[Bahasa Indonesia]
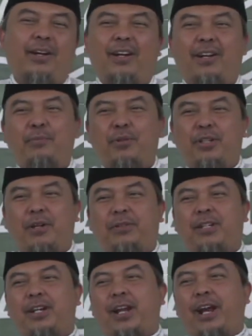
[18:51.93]
Eh, mudah
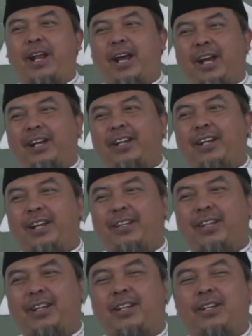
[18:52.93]
misalnya dada kan
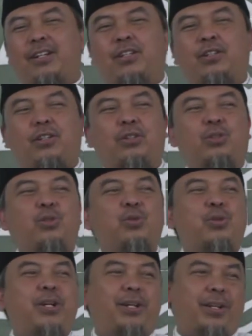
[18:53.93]
kelihatan.
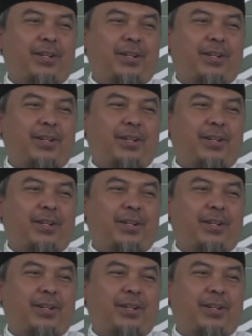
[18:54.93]
Sodrun.